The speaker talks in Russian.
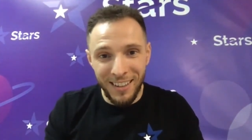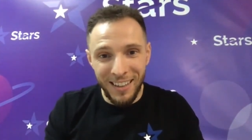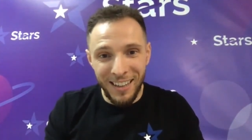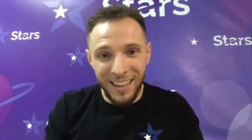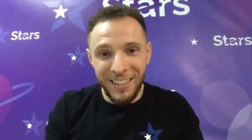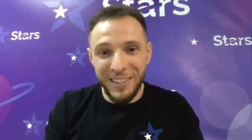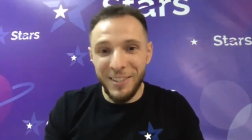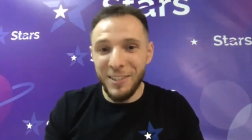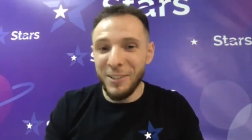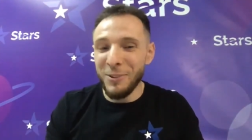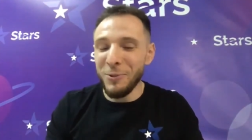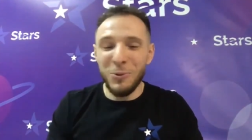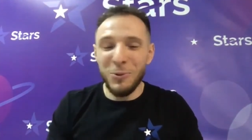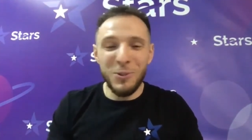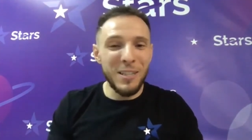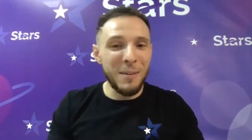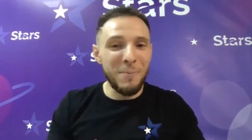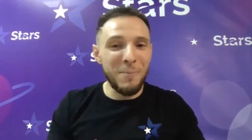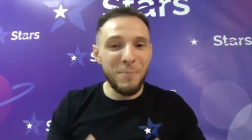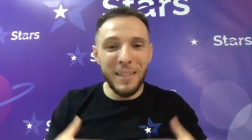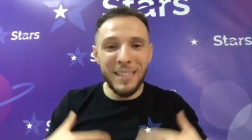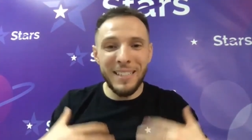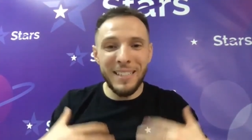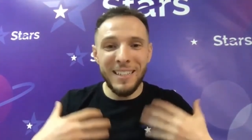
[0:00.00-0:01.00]
не нужно
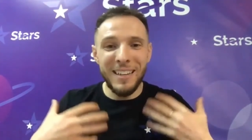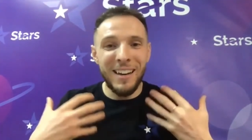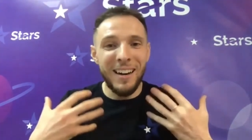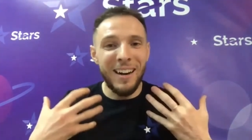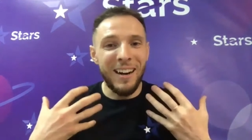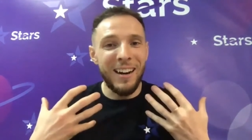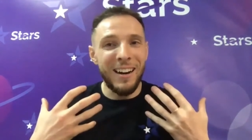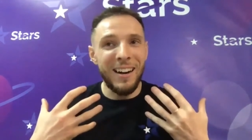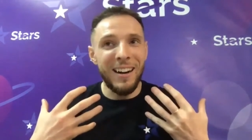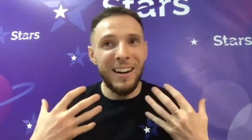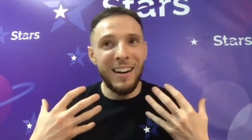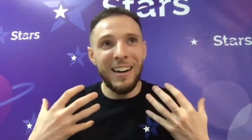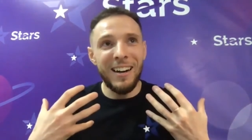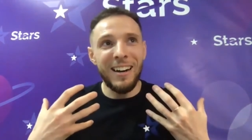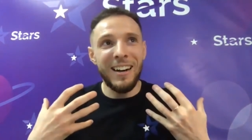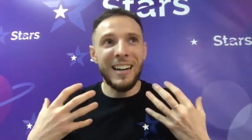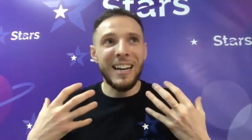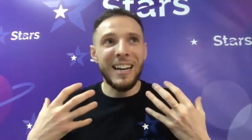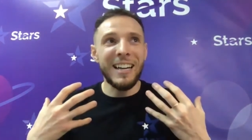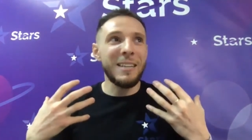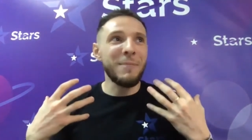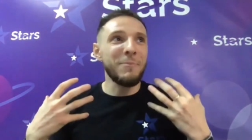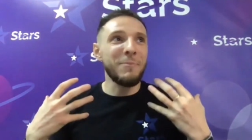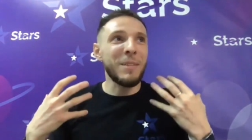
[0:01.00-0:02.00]
быть а,
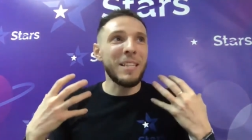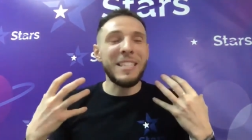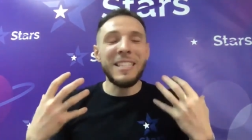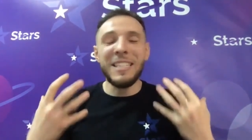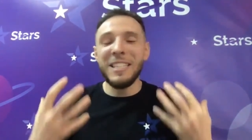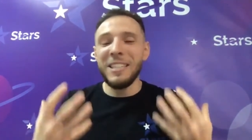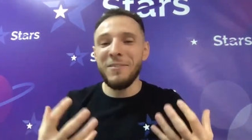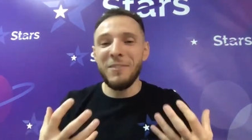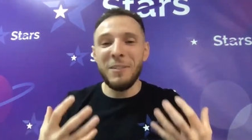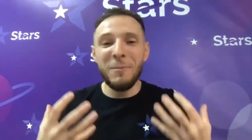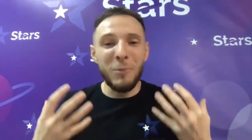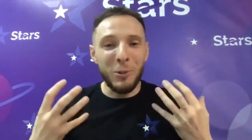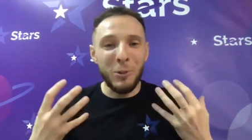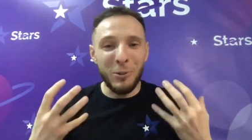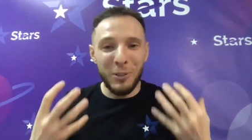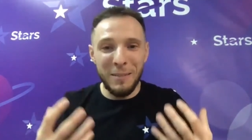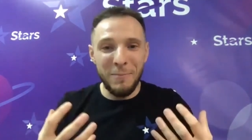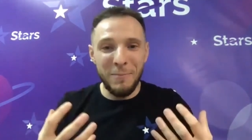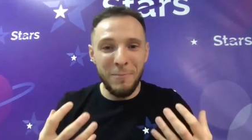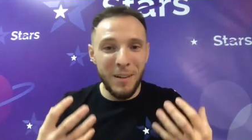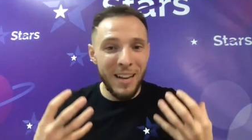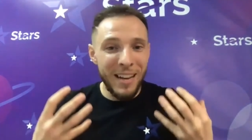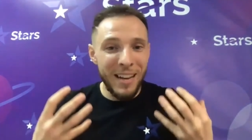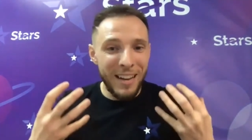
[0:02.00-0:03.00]
каким-то сетевым крутым
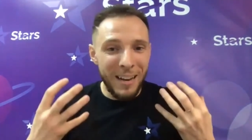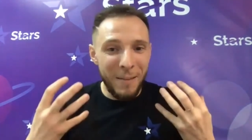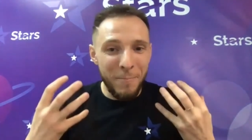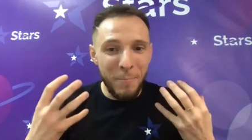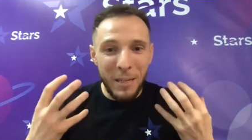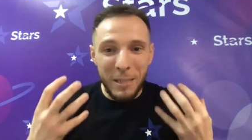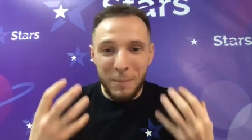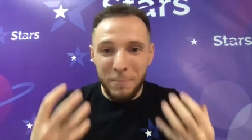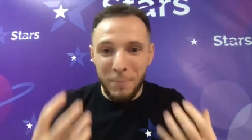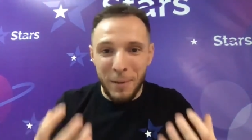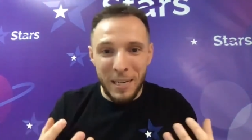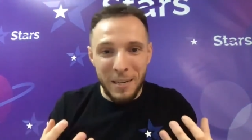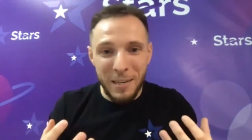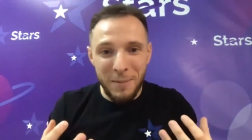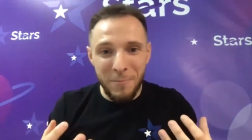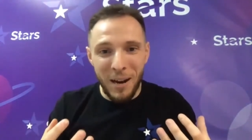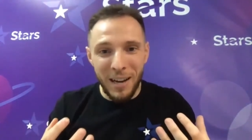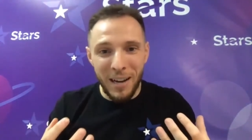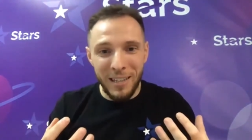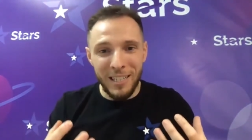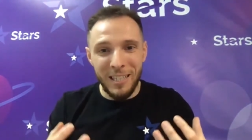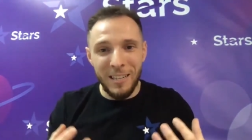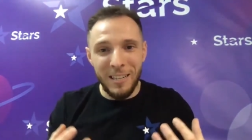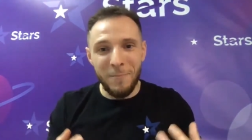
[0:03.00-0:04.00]

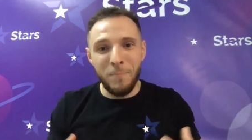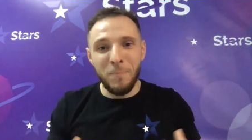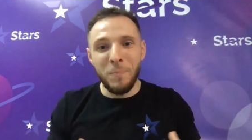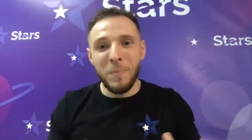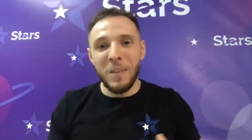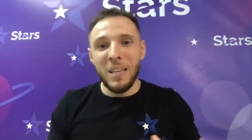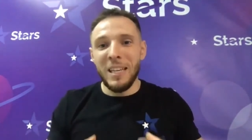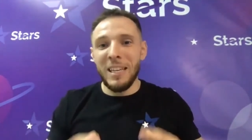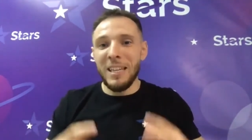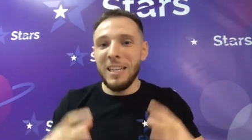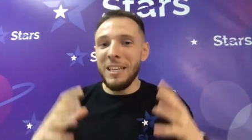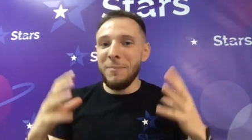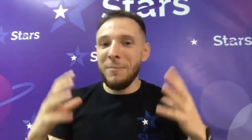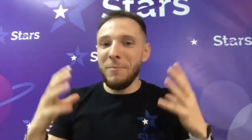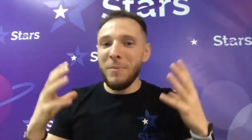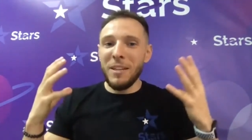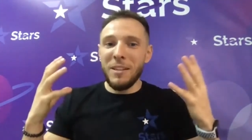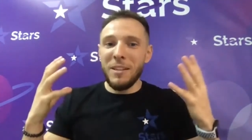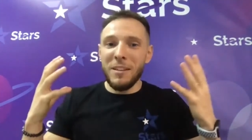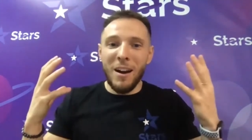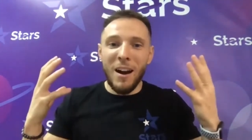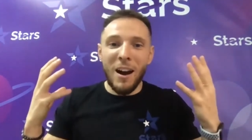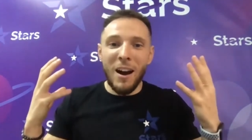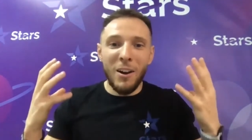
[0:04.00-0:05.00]
предпринимателем или иметь
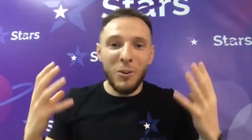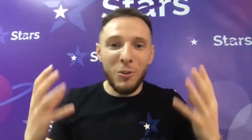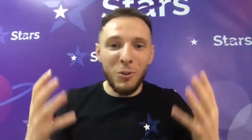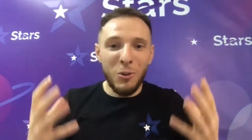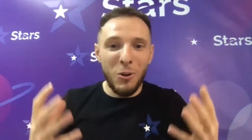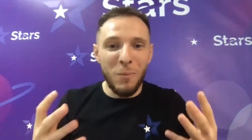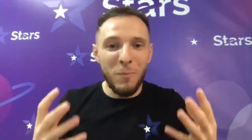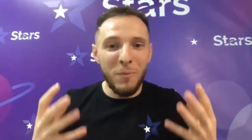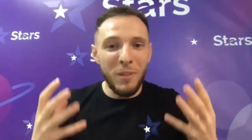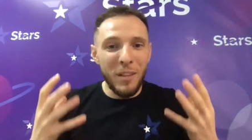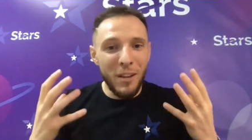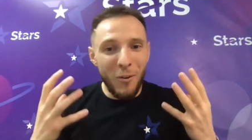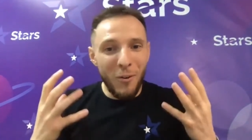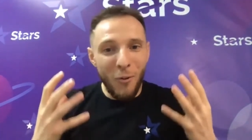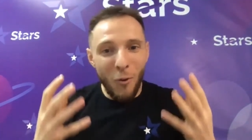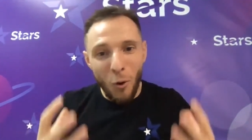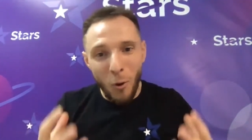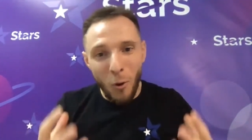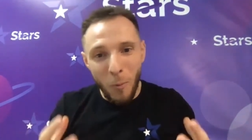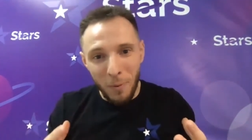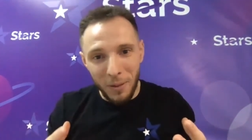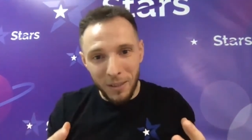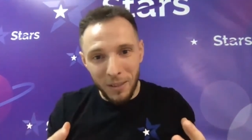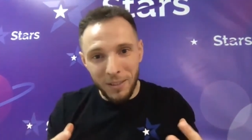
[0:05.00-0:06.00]
огромный
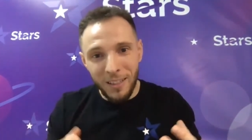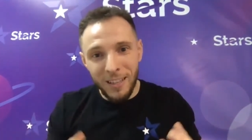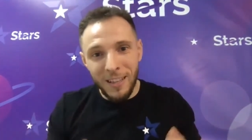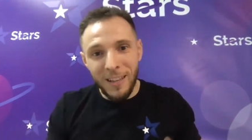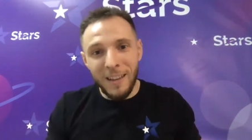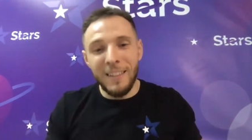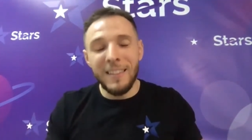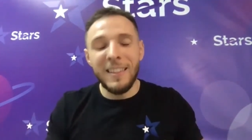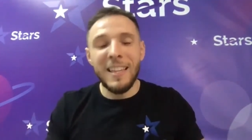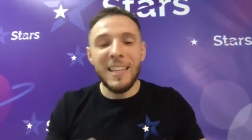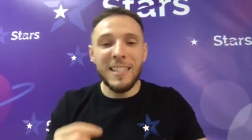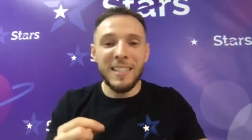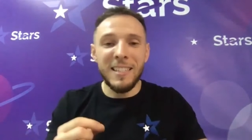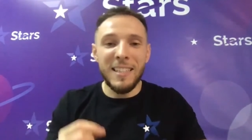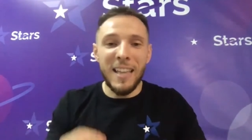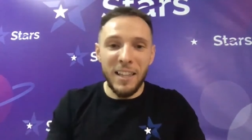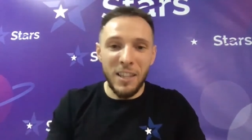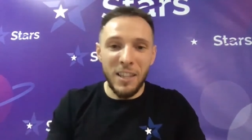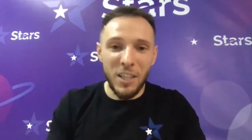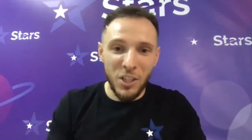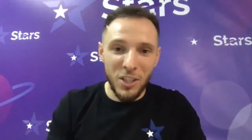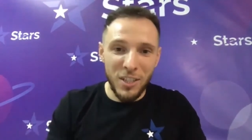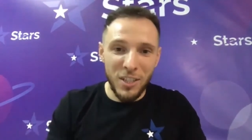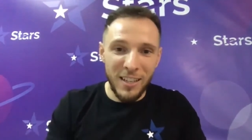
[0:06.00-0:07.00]
опыт –
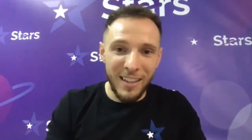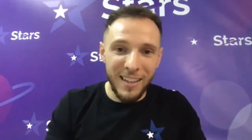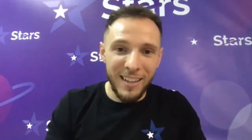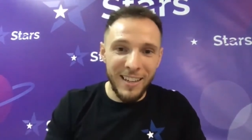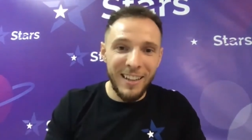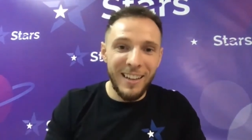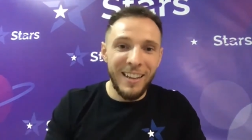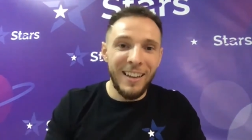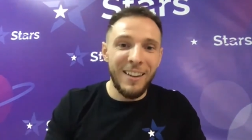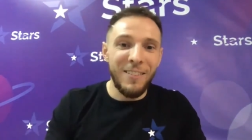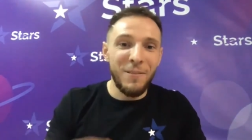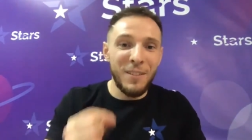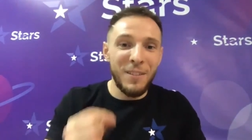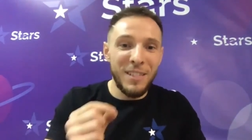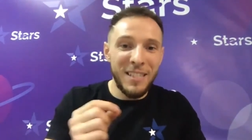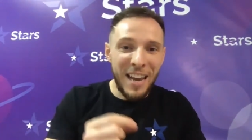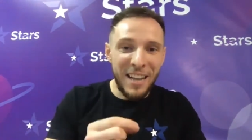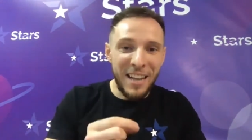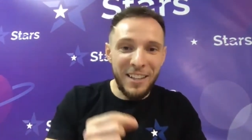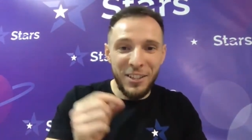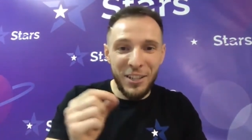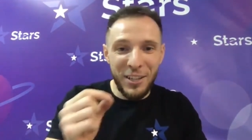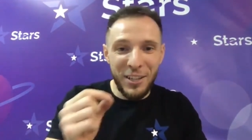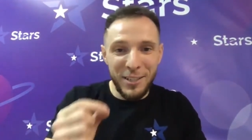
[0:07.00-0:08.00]
достаточно взять
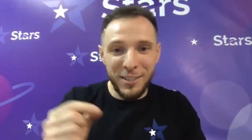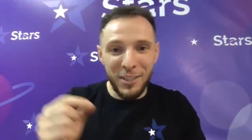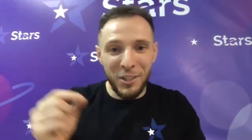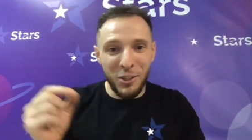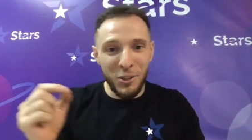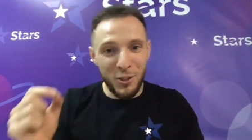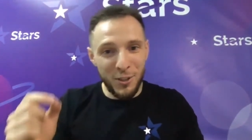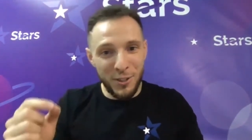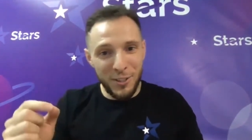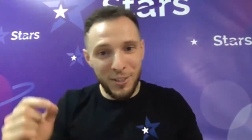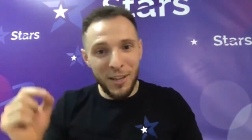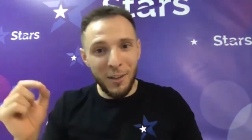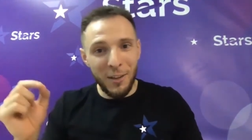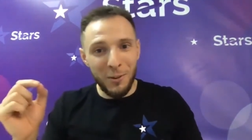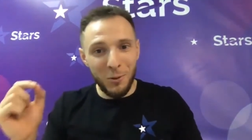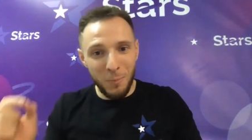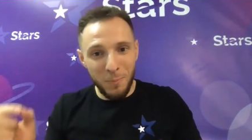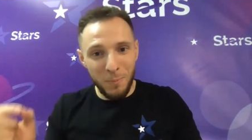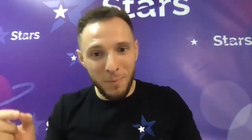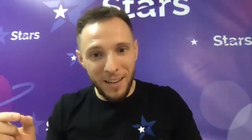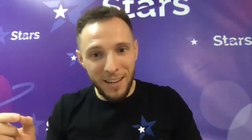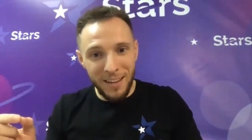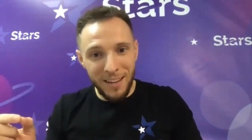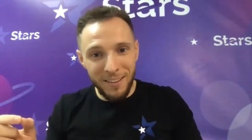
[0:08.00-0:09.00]
360
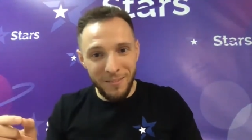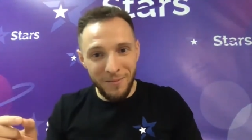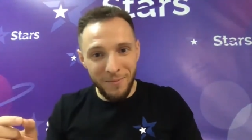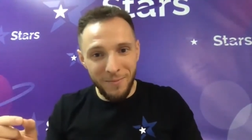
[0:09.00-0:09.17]
рублей